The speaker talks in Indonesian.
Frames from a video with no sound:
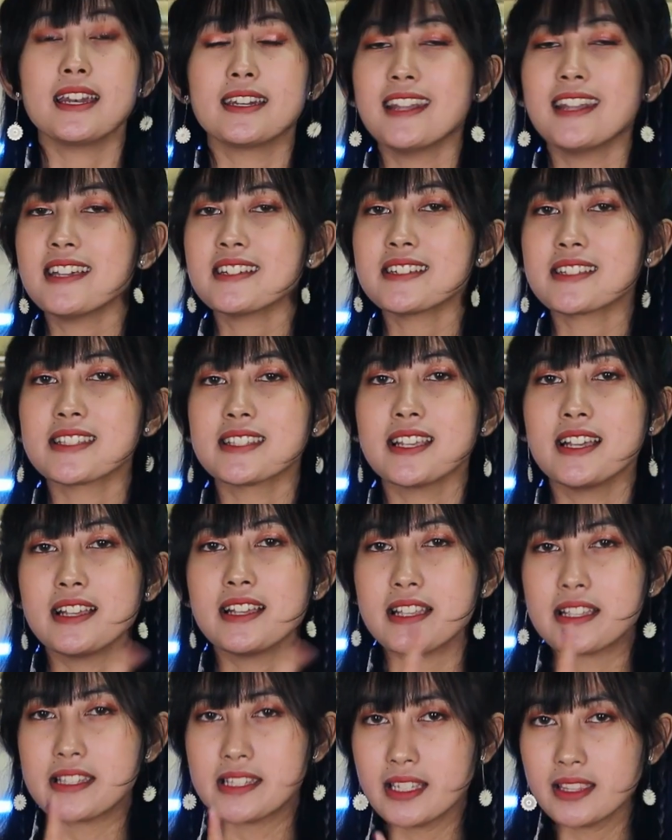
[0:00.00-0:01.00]
next
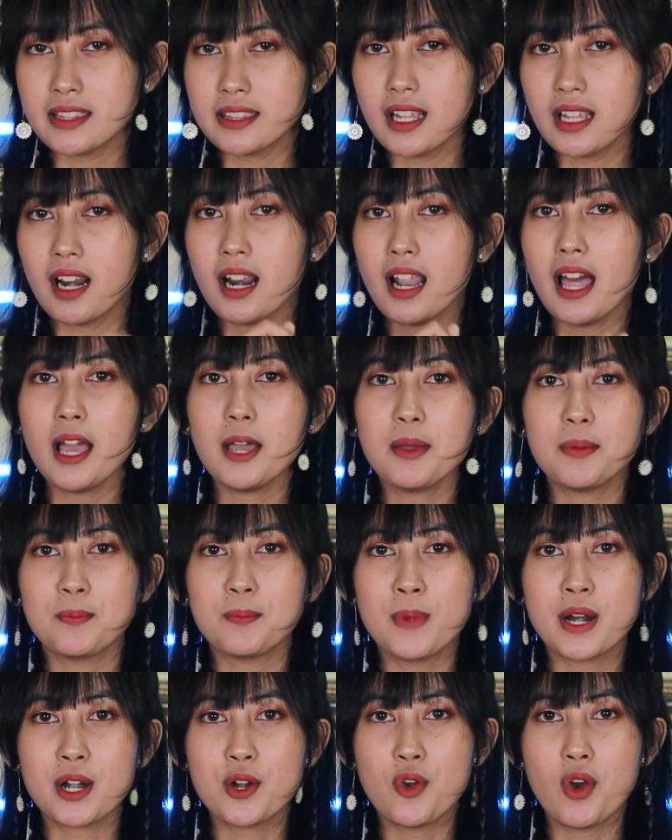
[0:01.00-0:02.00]
setelah
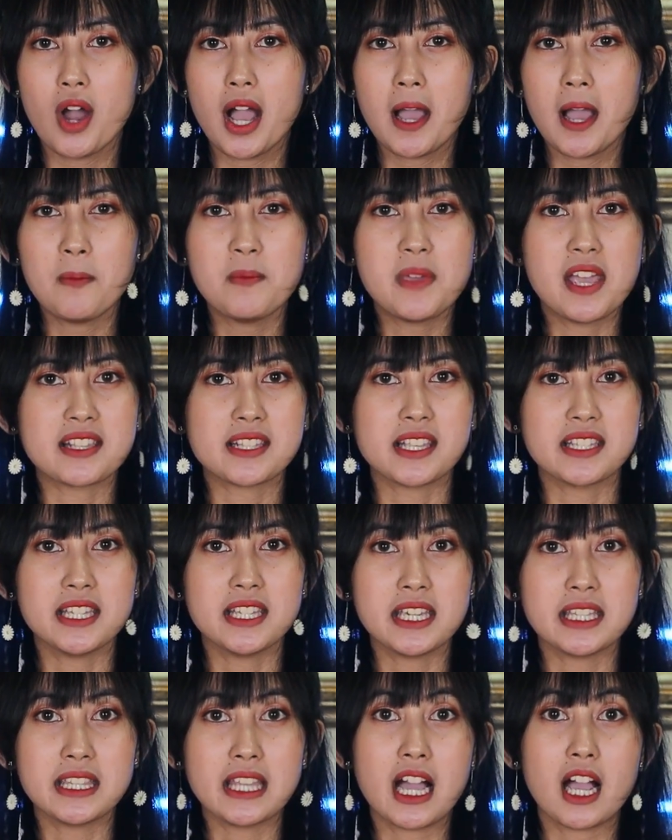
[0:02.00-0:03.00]
berdoa biasanya
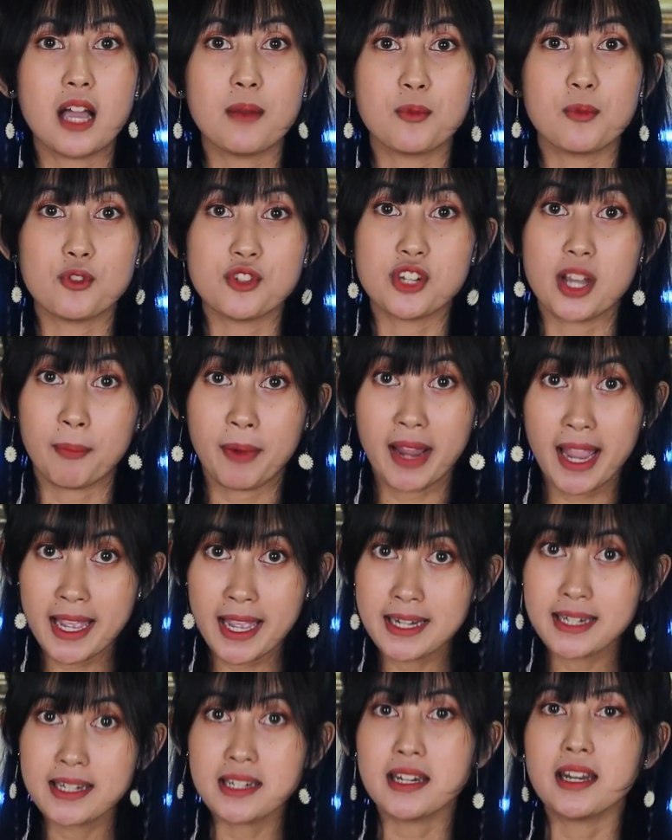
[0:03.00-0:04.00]
kita akan mengucapkan